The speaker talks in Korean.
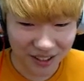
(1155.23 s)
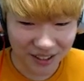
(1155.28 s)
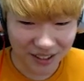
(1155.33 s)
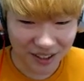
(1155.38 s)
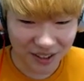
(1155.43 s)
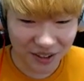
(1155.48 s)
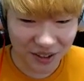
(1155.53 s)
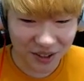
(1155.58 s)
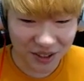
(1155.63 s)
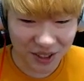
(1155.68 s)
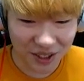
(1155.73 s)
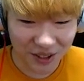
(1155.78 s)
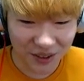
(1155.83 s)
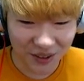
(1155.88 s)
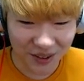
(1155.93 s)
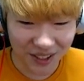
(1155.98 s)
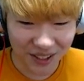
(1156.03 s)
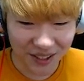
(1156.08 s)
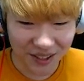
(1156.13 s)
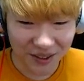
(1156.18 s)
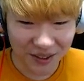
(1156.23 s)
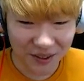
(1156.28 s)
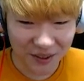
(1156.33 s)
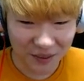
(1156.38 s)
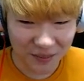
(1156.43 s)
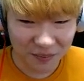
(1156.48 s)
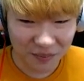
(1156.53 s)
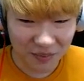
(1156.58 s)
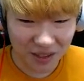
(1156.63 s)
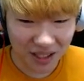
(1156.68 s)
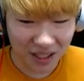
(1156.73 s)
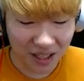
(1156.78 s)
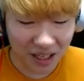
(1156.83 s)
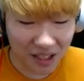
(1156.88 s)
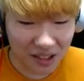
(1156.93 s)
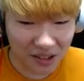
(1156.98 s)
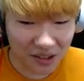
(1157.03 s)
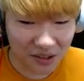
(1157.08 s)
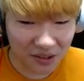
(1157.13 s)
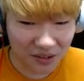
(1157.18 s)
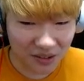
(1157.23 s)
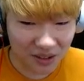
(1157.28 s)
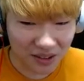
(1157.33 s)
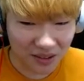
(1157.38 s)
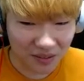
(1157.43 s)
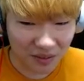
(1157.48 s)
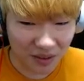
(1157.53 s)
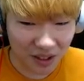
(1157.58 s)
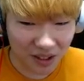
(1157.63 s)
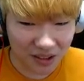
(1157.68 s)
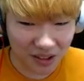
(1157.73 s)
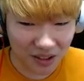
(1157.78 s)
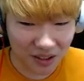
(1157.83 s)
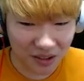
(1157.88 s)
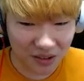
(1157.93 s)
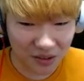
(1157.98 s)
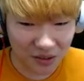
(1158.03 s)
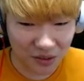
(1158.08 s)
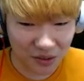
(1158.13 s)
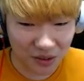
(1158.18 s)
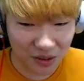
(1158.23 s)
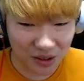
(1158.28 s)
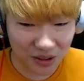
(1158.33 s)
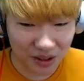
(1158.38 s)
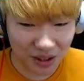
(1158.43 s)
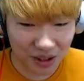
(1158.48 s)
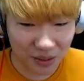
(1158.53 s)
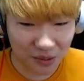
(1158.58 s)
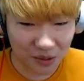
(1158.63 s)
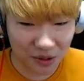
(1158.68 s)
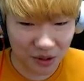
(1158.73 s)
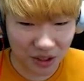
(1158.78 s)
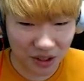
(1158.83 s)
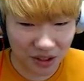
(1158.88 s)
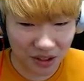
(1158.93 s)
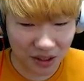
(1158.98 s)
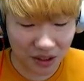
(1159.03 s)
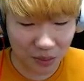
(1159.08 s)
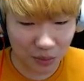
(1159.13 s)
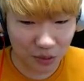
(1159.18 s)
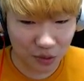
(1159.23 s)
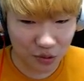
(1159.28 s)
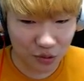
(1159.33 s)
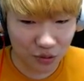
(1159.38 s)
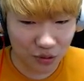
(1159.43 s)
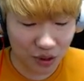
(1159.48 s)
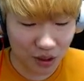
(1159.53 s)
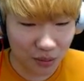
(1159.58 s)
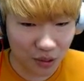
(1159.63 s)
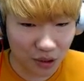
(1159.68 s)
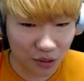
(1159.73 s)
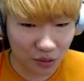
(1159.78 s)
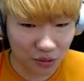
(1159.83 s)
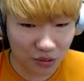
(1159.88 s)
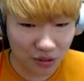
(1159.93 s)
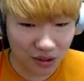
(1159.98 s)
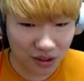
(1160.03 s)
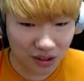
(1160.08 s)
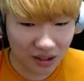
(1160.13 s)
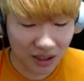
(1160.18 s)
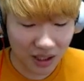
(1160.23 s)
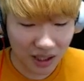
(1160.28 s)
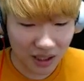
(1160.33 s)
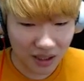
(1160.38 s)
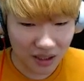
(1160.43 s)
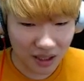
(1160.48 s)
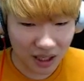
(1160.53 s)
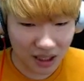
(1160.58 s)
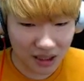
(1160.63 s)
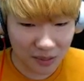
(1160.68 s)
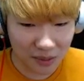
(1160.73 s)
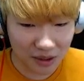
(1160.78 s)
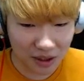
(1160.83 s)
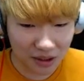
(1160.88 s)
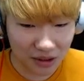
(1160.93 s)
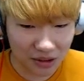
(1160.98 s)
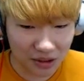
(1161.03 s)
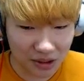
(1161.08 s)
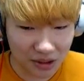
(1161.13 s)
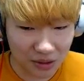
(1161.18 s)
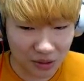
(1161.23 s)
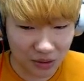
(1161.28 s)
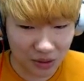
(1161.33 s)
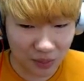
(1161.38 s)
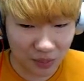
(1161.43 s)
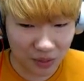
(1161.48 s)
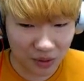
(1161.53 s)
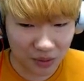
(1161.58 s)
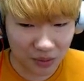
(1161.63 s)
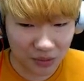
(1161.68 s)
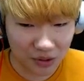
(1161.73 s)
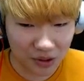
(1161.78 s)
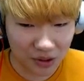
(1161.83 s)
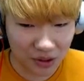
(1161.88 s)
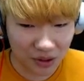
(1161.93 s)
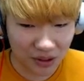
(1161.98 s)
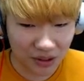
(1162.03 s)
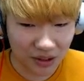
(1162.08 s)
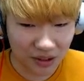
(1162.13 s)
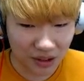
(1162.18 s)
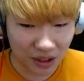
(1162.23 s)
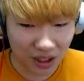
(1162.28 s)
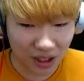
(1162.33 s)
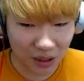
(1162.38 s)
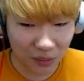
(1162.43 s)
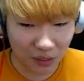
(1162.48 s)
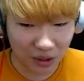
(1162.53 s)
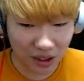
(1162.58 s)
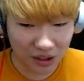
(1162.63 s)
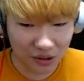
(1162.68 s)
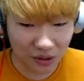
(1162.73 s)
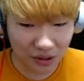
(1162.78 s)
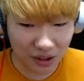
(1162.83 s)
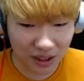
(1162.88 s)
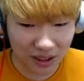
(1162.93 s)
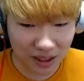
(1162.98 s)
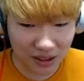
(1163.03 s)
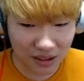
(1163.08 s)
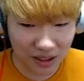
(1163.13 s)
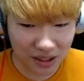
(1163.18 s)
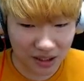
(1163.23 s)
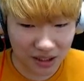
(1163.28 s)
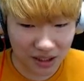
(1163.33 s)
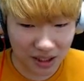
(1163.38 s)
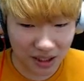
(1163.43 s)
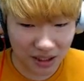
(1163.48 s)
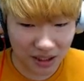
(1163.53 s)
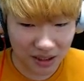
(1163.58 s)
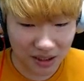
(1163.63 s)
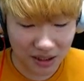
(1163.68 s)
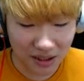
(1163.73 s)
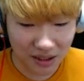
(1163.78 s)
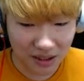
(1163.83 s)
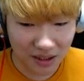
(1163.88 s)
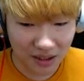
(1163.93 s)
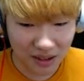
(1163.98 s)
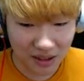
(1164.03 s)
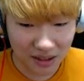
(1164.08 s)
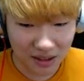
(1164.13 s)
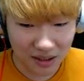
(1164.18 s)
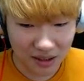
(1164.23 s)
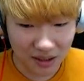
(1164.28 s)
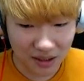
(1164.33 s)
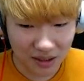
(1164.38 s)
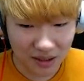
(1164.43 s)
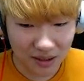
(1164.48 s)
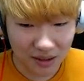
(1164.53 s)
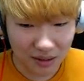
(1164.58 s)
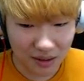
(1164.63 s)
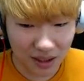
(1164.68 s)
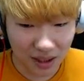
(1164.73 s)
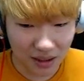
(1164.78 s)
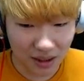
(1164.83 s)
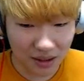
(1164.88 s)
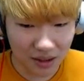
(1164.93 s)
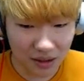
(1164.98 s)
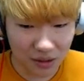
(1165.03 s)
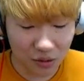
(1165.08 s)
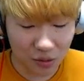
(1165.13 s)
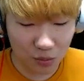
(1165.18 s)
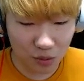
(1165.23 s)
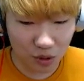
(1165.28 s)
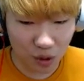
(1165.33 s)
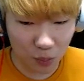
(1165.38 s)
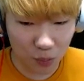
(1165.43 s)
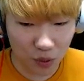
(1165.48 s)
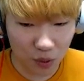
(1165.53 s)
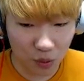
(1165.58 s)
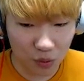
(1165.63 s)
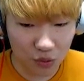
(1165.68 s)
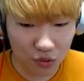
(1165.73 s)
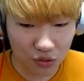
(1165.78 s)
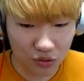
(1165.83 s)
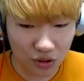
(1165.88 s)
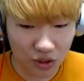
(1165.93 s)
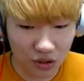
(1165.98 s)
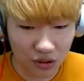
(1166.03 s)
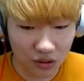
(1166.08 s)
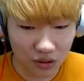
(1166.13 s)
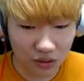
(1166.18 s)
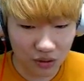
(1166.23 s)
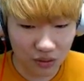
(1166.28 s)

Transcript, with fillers: 안녕하세요 안녕 내가 살아있는 유일한 사람인 줄 알았다 뭐 죽은 사람이 아니었구나 하지만 나는 친구가 필요 없어 내가 원하는 건 단 한 가지야 카타나를 주면 커피콩을 준대요